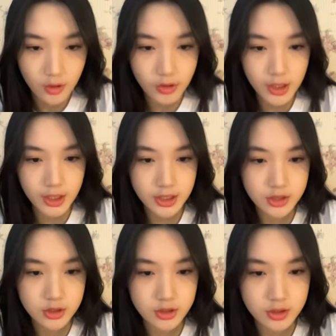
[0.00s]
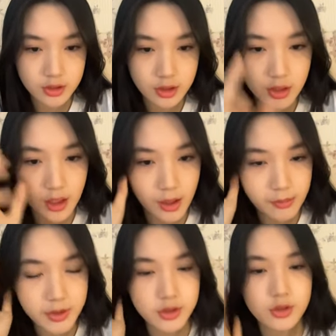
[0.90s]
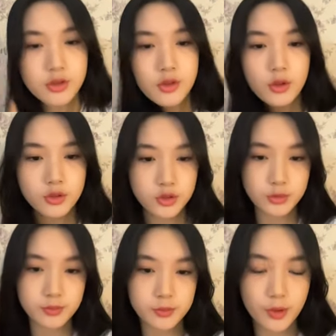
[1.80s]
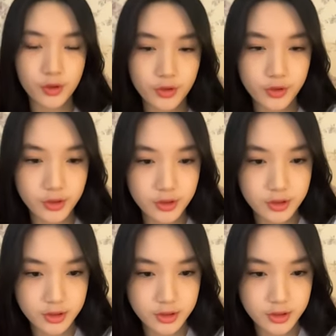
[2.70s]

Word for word: oh iya, lagi habis sojum oh